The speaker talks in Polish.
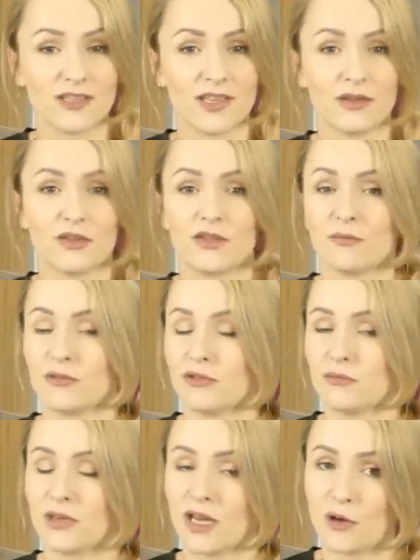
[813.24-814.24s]
za to,
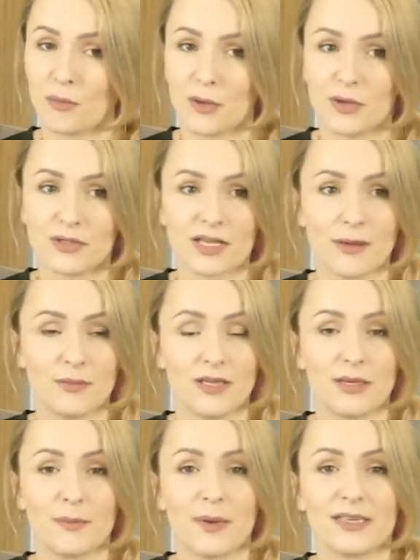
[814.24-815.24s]
żebyśmy jako Polska
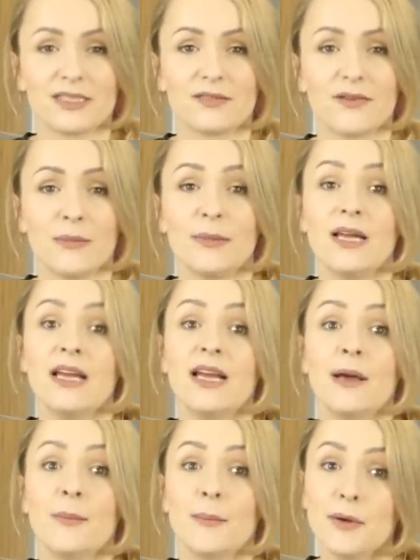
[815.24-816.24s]
byli państwem
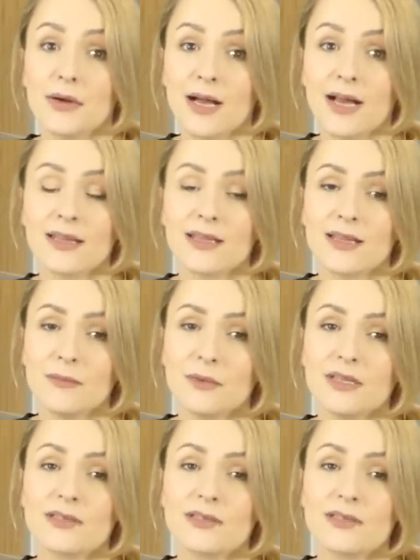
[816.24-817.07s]
bogatym i